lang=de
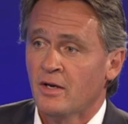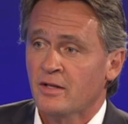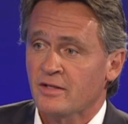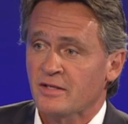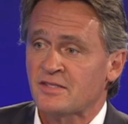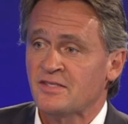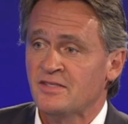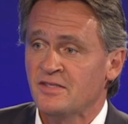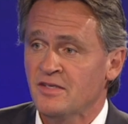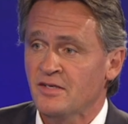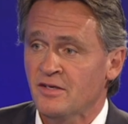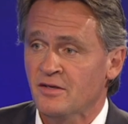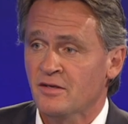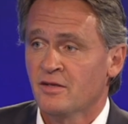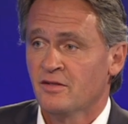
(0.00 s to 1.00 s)
dass
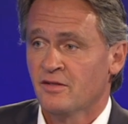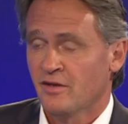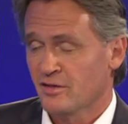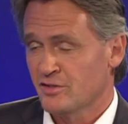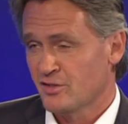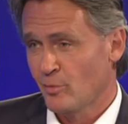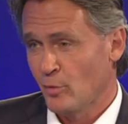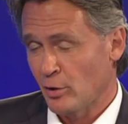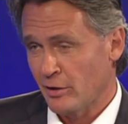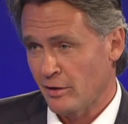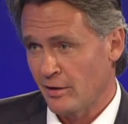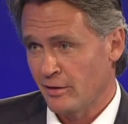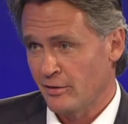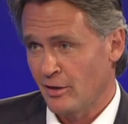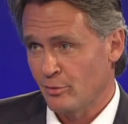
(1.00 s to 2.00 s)
Sie die erste
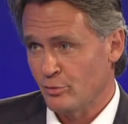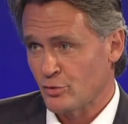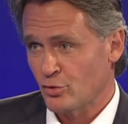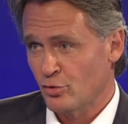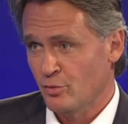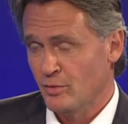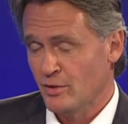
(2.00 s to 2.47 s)
Möglichkeit haben sollen,